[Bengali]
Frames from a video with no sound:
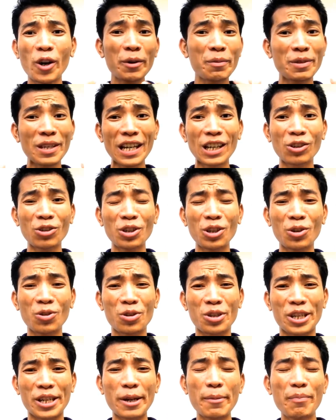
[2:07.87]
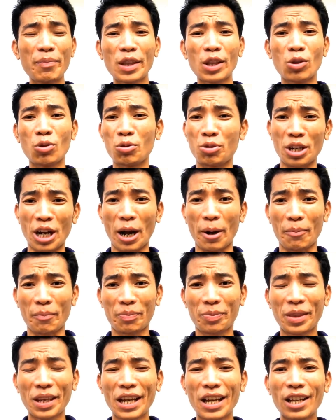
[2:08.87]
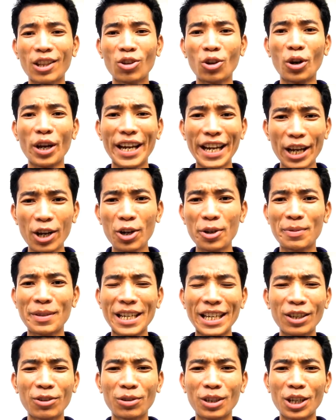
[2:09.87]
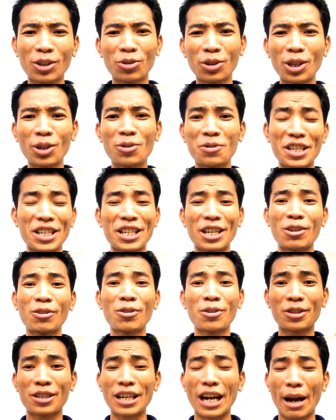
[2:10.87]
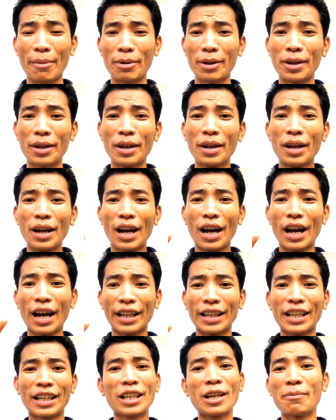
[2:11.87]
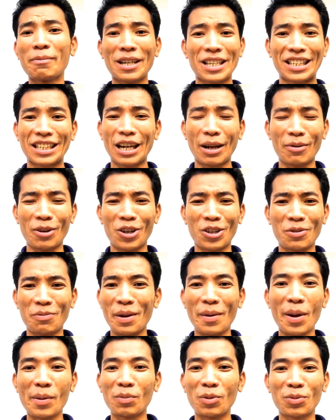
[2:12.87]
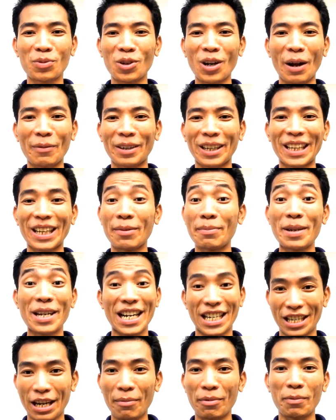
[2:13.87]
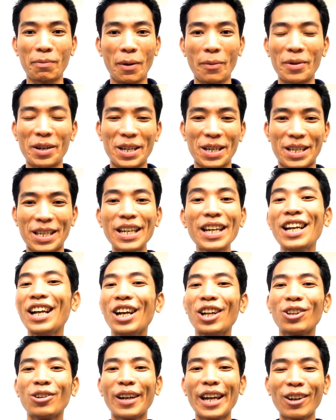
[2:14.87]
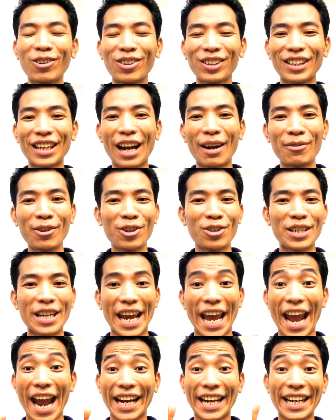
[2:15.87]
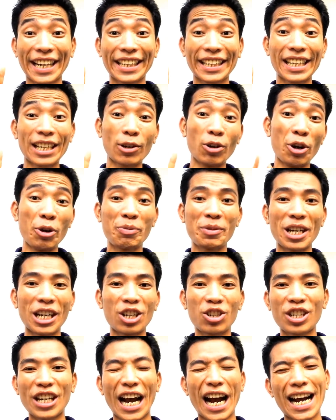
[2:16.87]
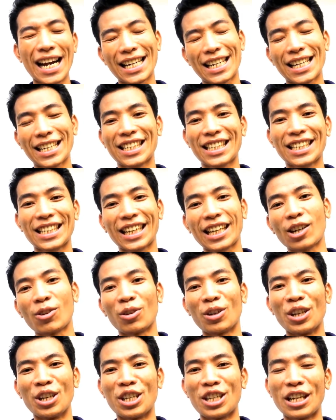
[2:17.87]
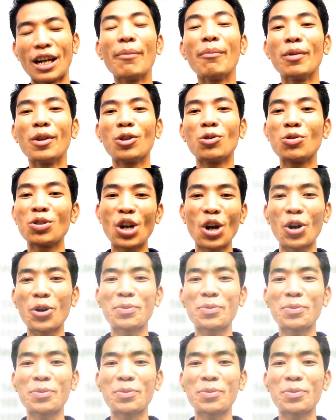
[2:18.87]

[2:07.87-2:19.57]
আমি ওয়েবসাইট তৈরি করছি দুইটা তো এই ওয়েবসাইট দুইটা তৈরি করছি সেগুলো হচ্ছে আমি দেখতেই পাচ্ছেন আমি হচ্ছে পেমেন্ট প্রুফ আপনাদের বিকাশে আমি পেমেন্ট নিছি তো এগুলোতে আমি হচ্ছে এক একটা ওয়েবসাইট হচ্ছে আট হাজার টাকা করে নিয়েছিলাম